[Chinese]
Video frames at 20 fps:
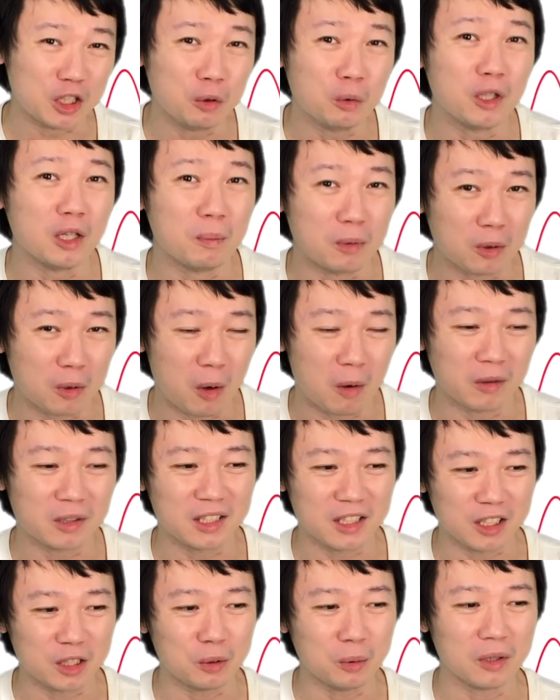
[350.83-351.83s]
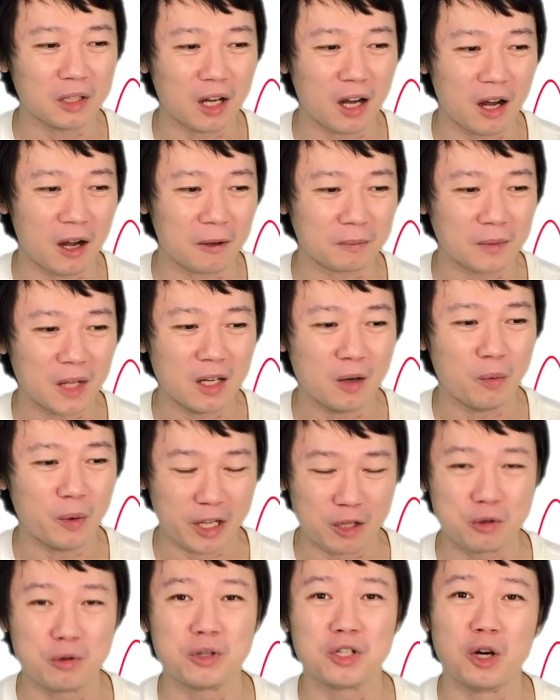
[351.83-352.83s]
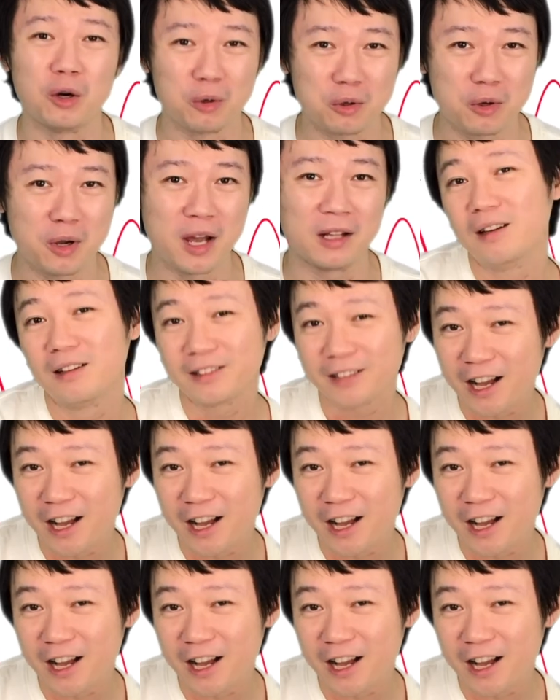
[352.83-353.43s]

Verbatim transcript: 度的不公、极度的委曲求全。